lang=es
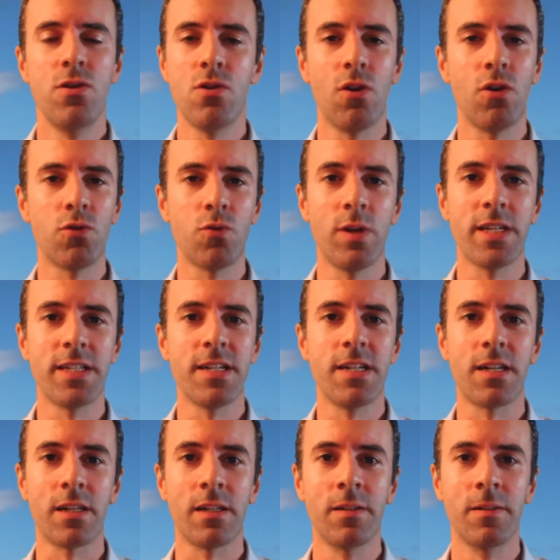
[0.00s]
no lo suele
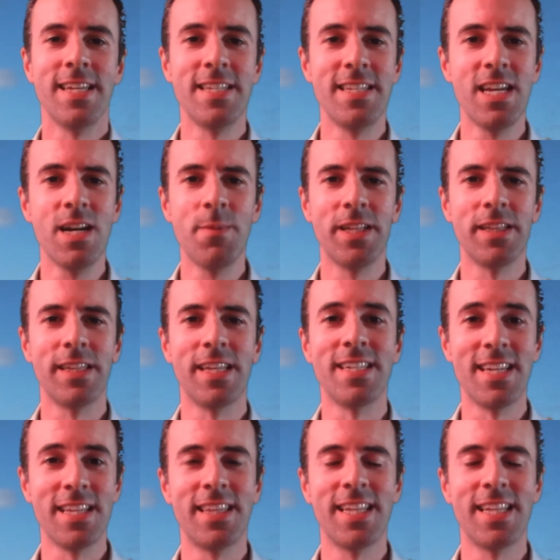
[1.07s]
ser. Sencillamente se